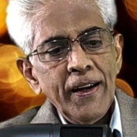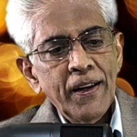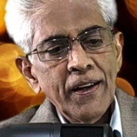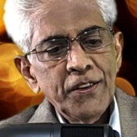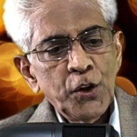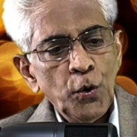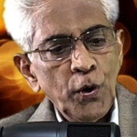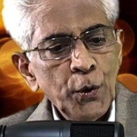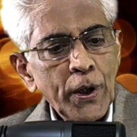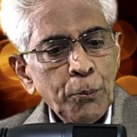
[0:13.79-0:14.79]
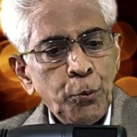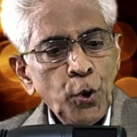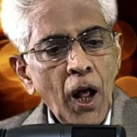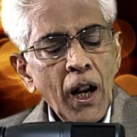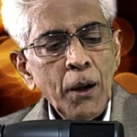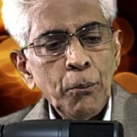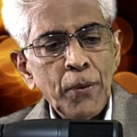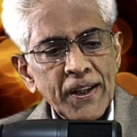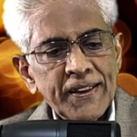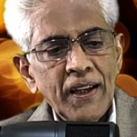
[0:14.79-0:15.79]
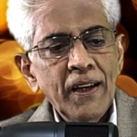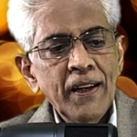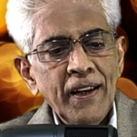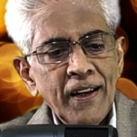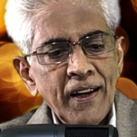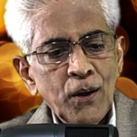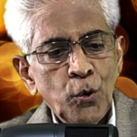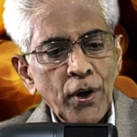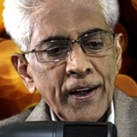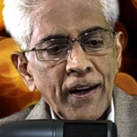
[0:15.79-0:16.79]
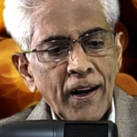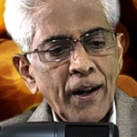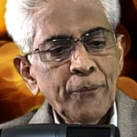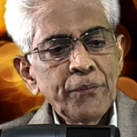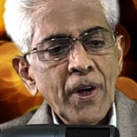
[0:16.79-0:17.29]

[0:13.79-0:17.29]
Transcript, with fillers: இன்று திருவள்ளுவர் புலால் மறுத்தல் என்று கூறுகின்றார்